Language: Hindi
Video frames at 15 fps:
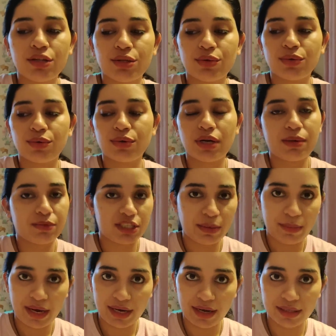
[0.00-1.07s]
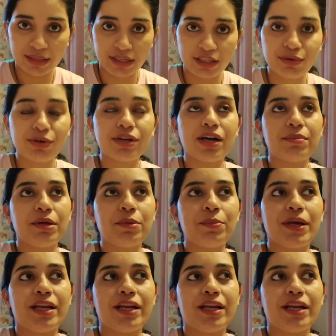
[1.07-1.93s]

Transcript: तो हम उसे पहनाते थे और अभी